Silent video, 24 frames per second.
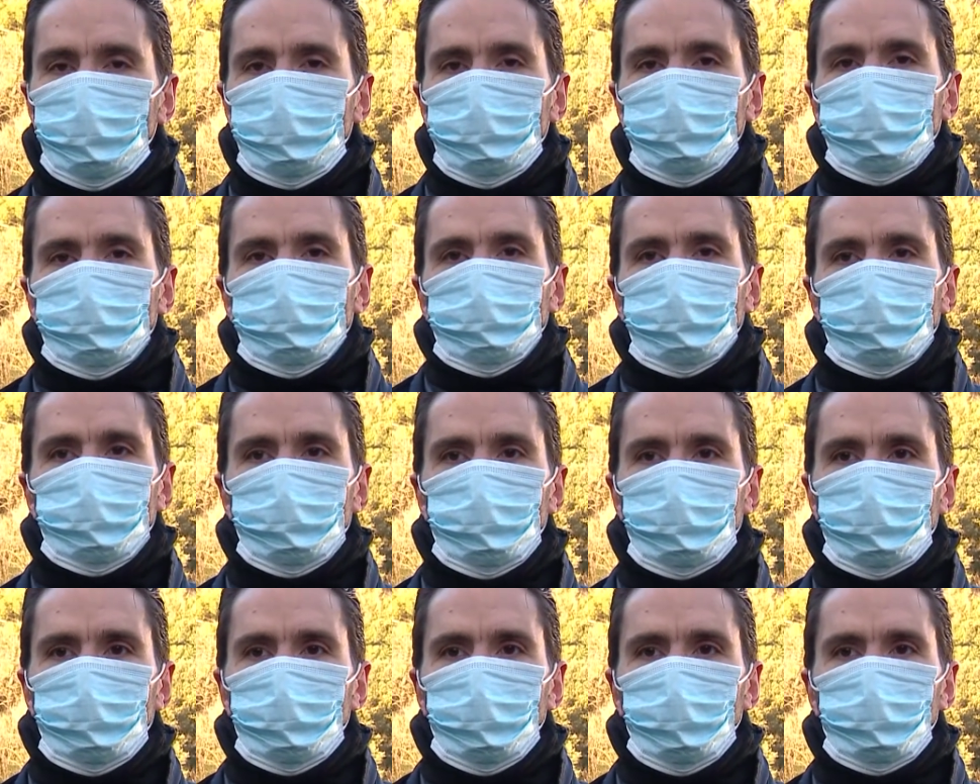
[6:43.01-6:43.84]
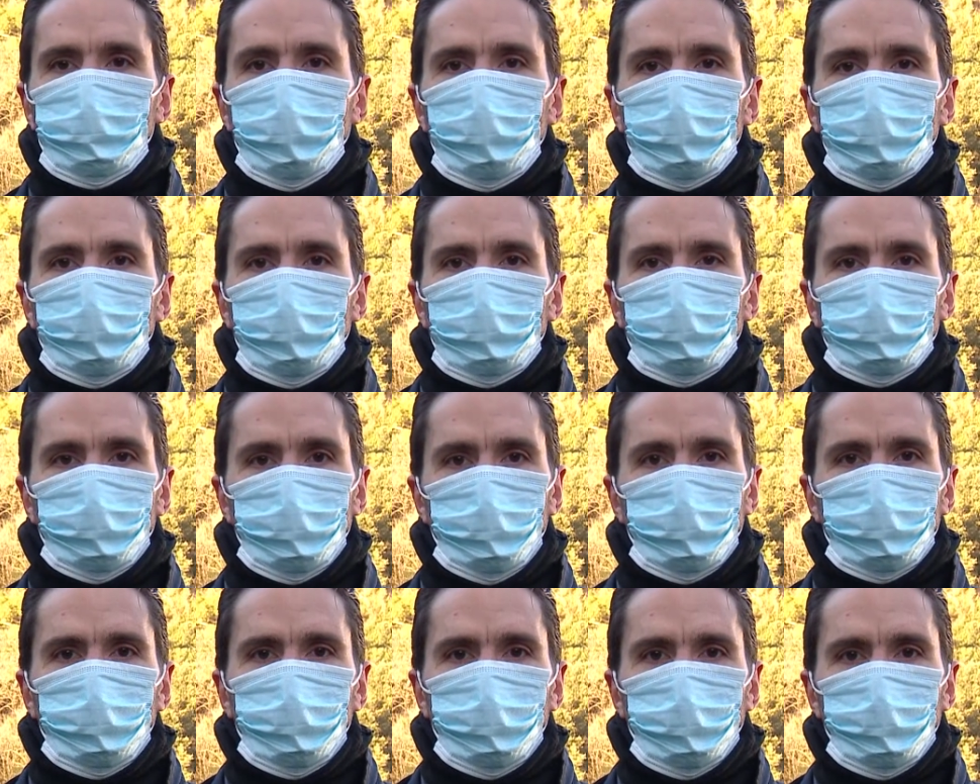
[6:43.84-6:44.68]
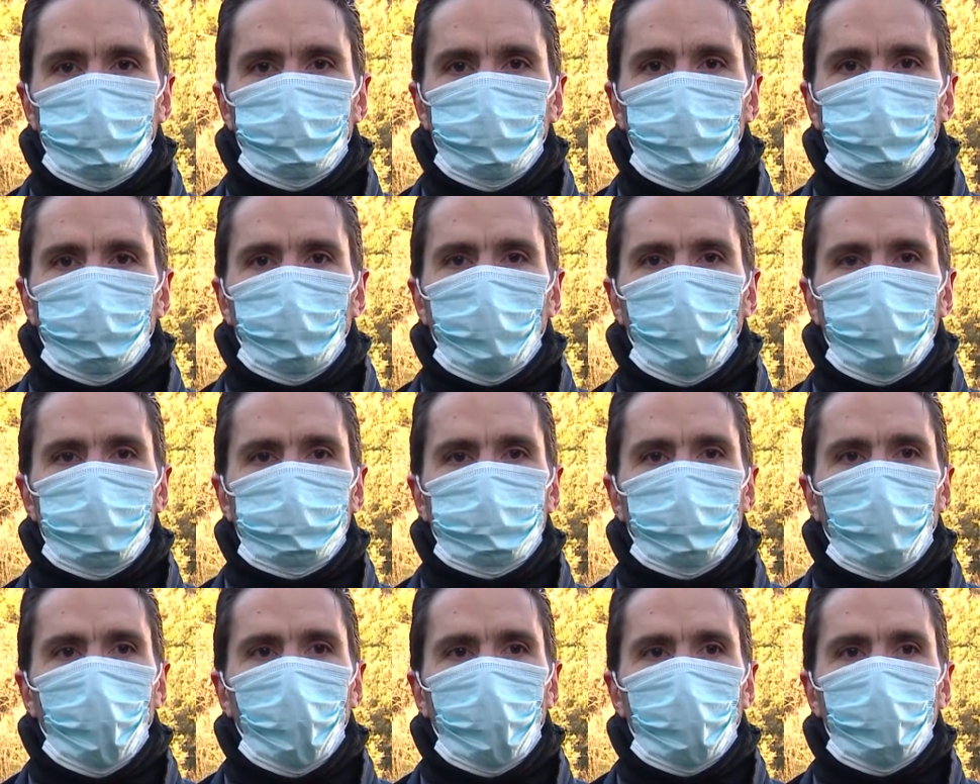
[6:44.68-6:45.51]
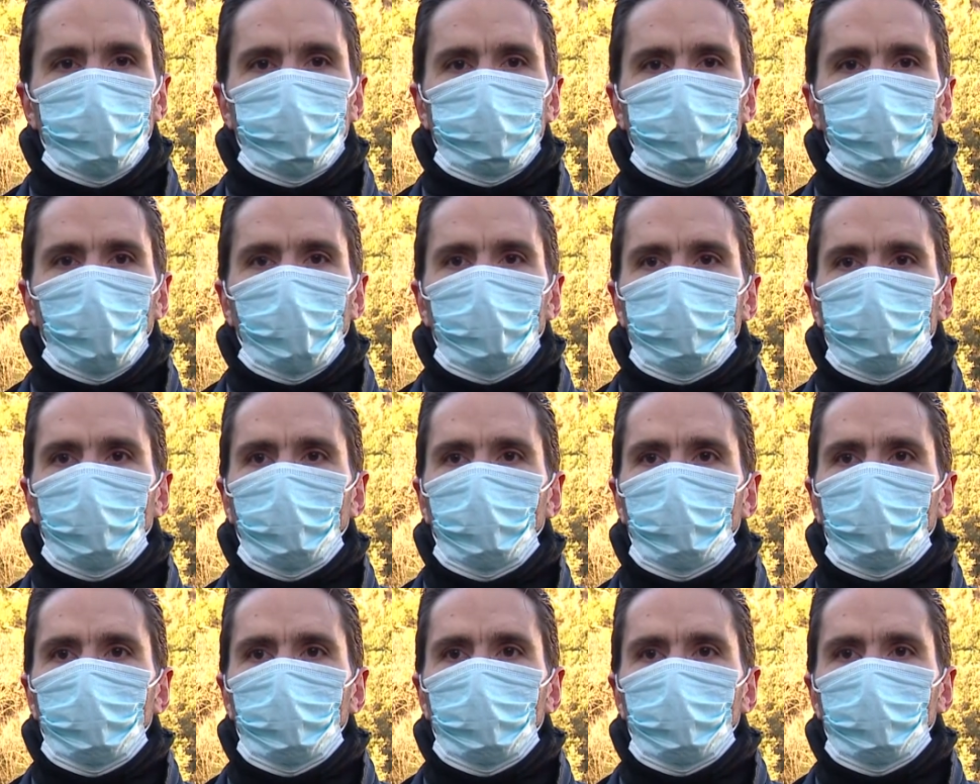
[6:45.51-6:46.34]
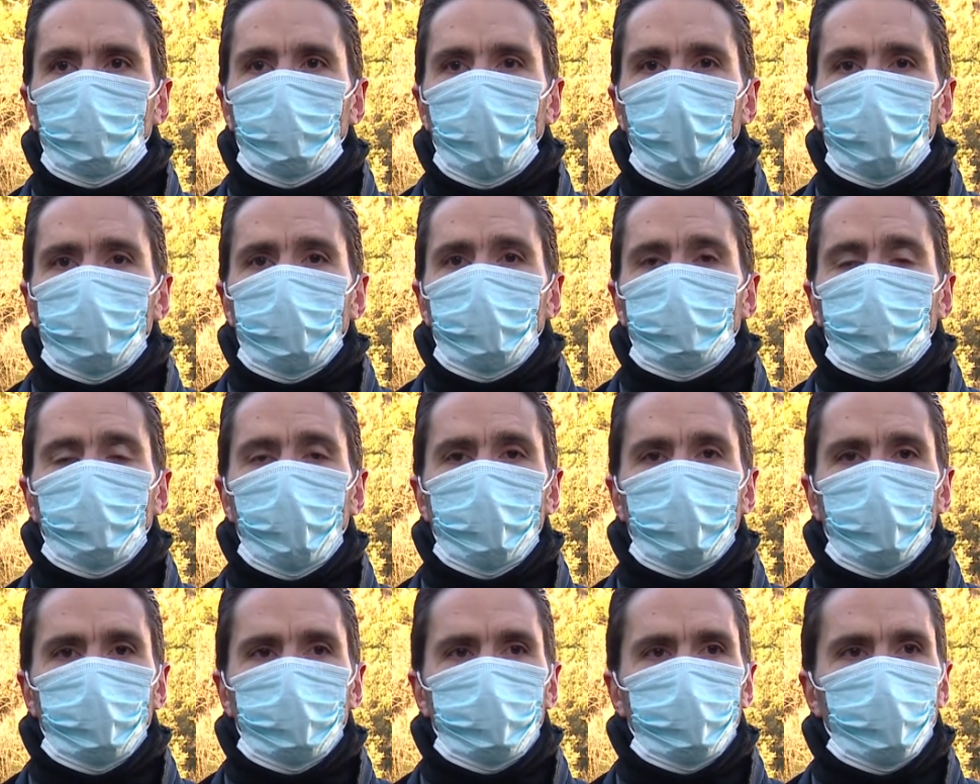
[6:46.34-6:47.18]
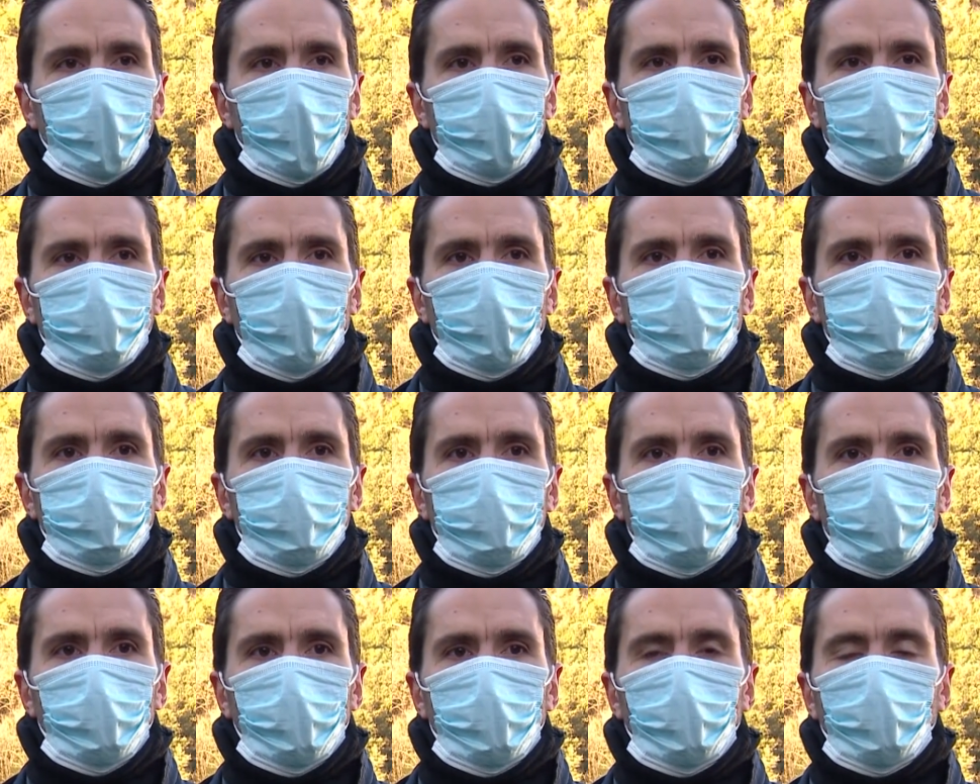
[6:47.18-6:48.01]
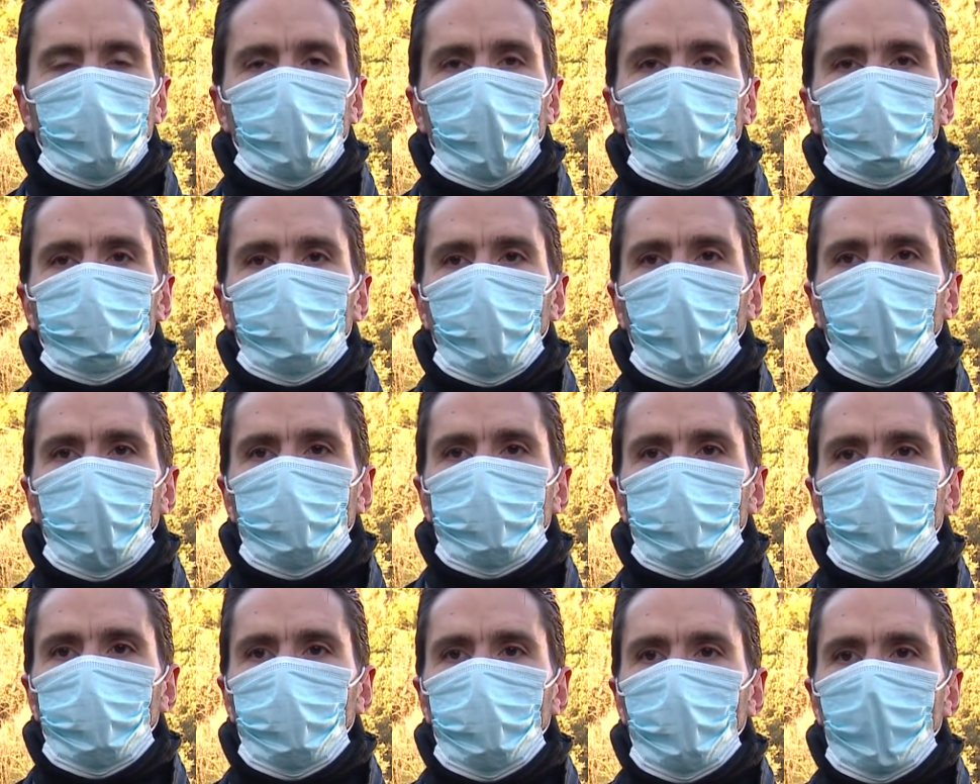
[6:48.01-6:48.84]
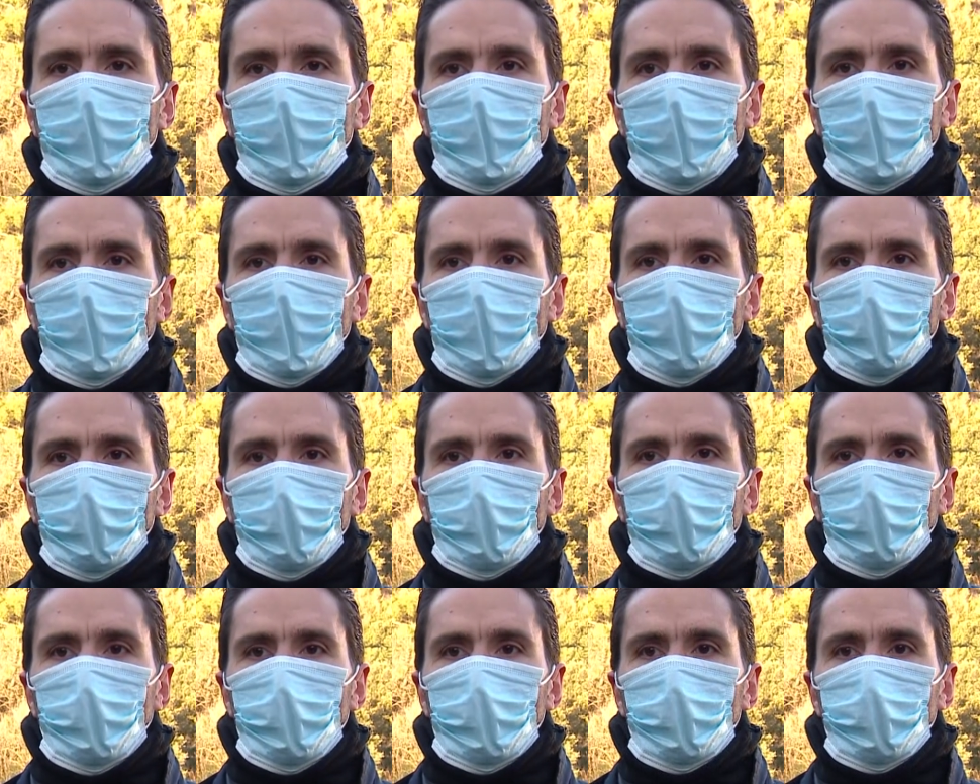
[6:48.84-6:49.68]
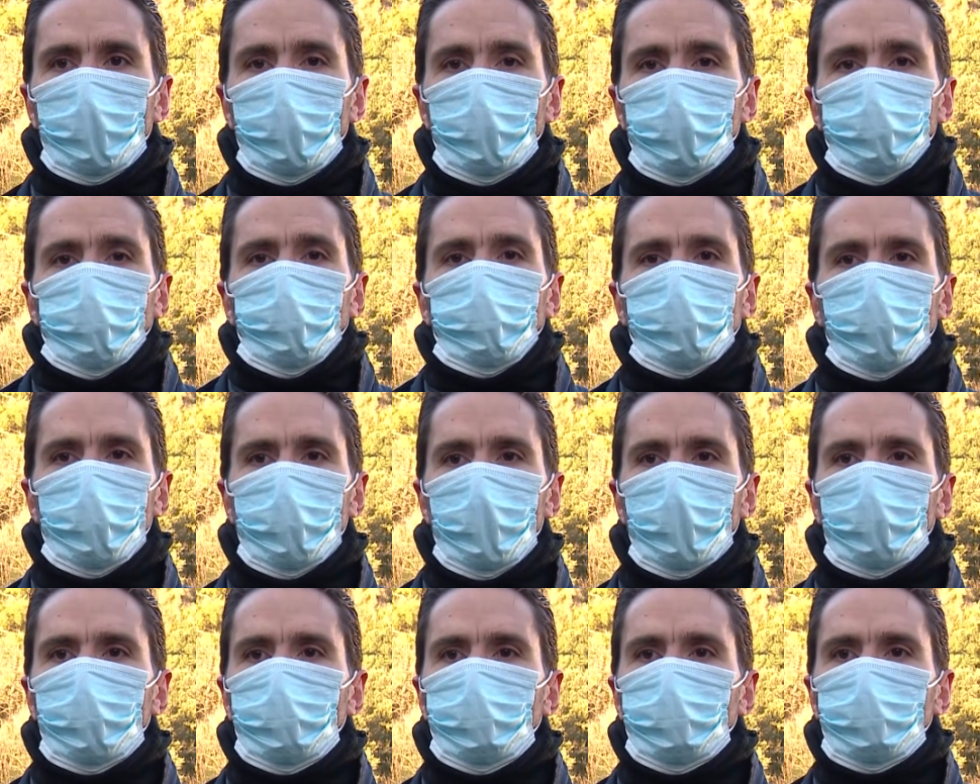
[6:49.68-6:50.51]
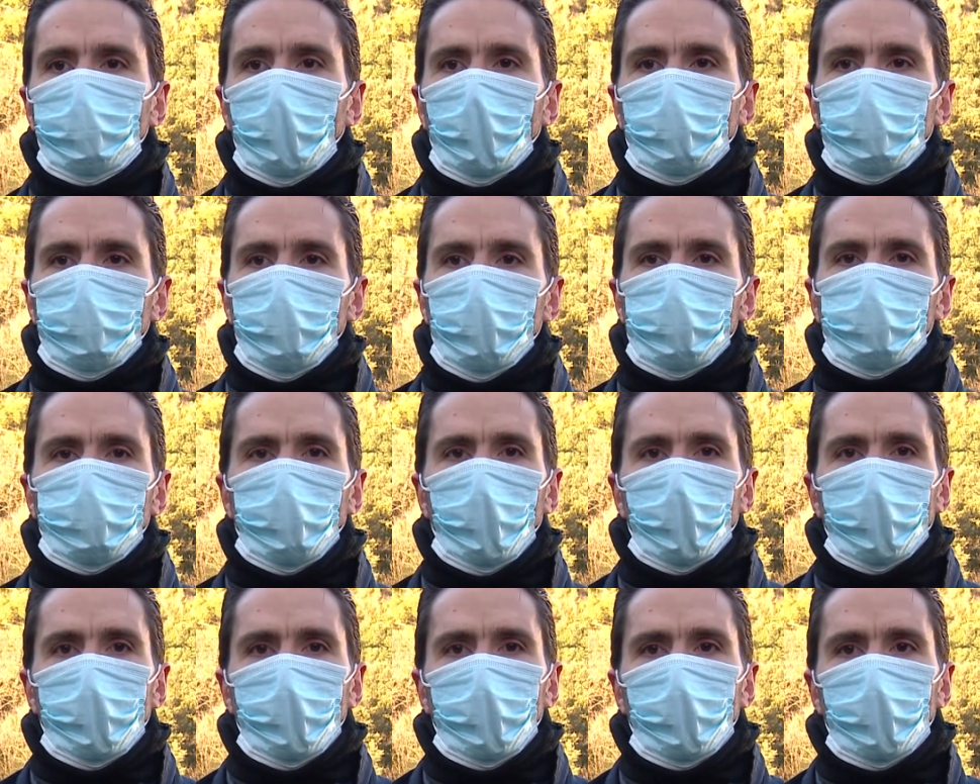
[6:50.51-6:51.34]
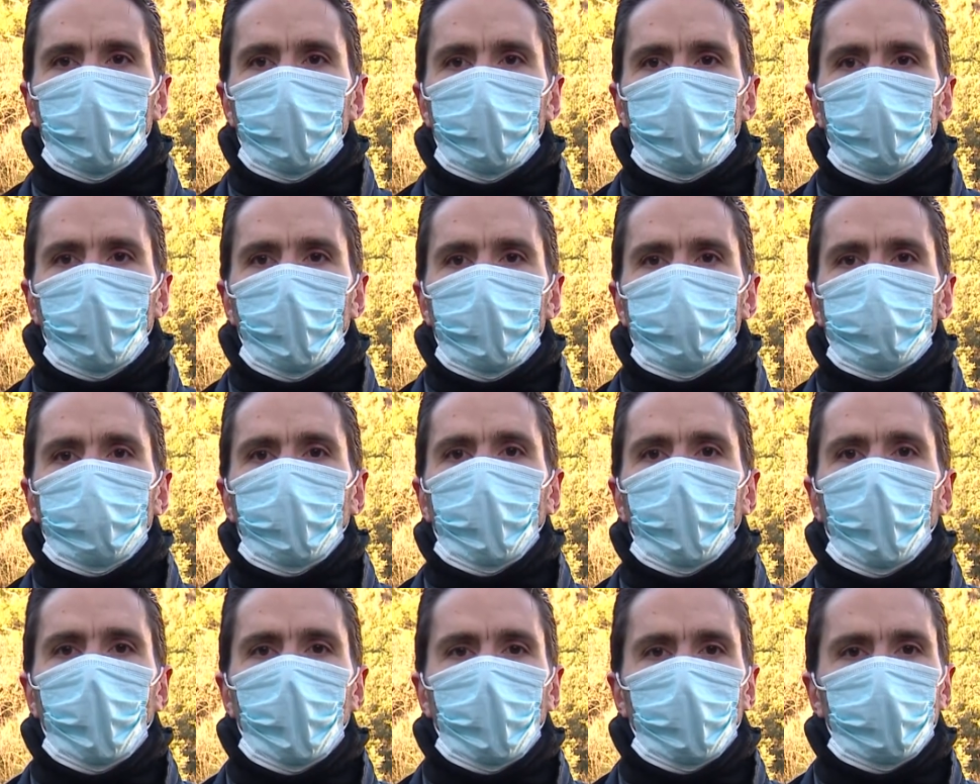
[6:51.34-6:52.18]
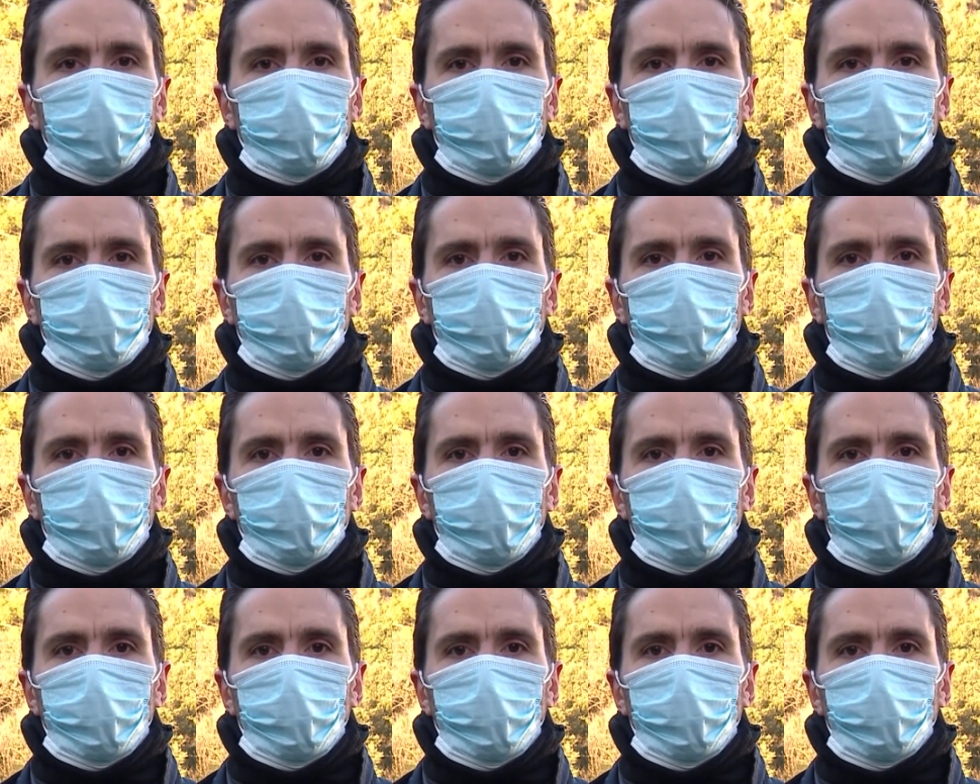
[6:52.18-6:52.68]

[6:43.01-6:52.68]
eh, l'obiettivo, della spalla è sicuramente quello della salvezza. Non sarà semplice perché è un campionato eh, dove sono presenti tutte le migliori squadre della Serie A con,